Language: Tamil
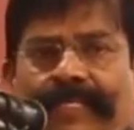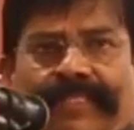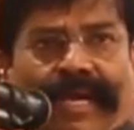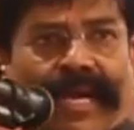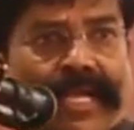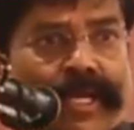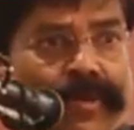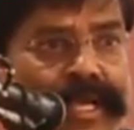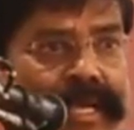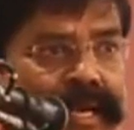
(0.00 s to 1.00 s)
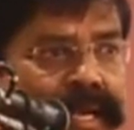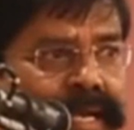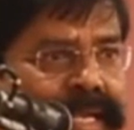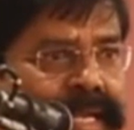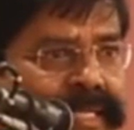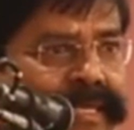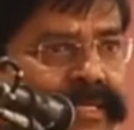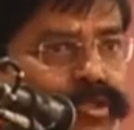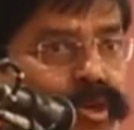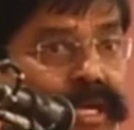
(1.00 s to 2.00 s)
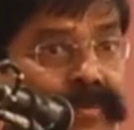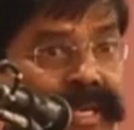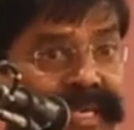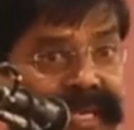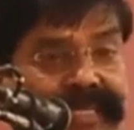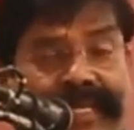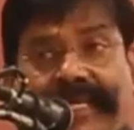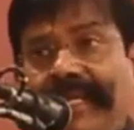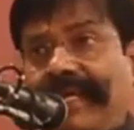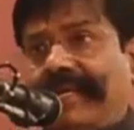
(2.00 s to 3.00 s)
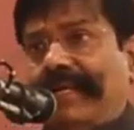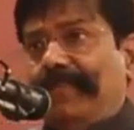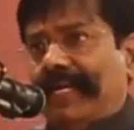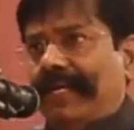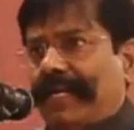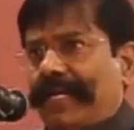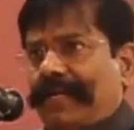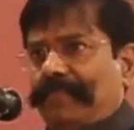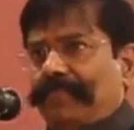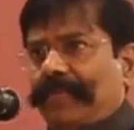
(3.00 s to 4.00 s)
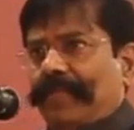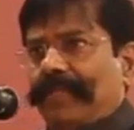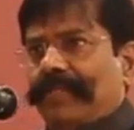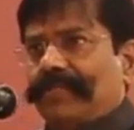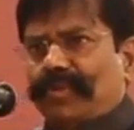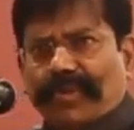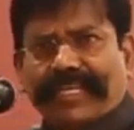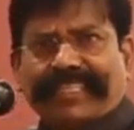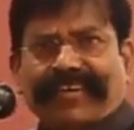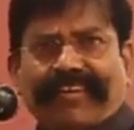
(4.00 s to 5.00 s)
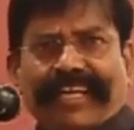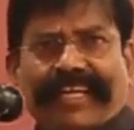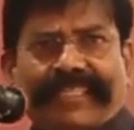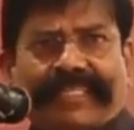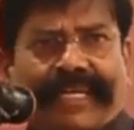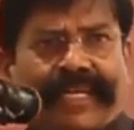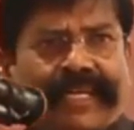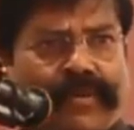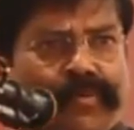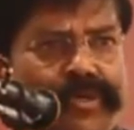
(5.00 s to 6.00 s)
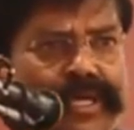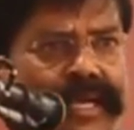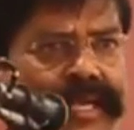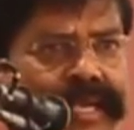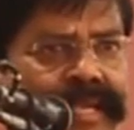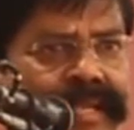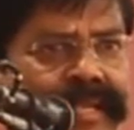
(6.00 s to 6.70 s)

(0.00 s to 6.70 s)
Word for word: என் தாயினுடைய காலடியிலே தான் சொர்க்கம் இருக்கிறது என்கிறார் நபிகள் நாயகம் சொர்க்கத்தை வெளியிலே தேடுகின்ற முட்டாளே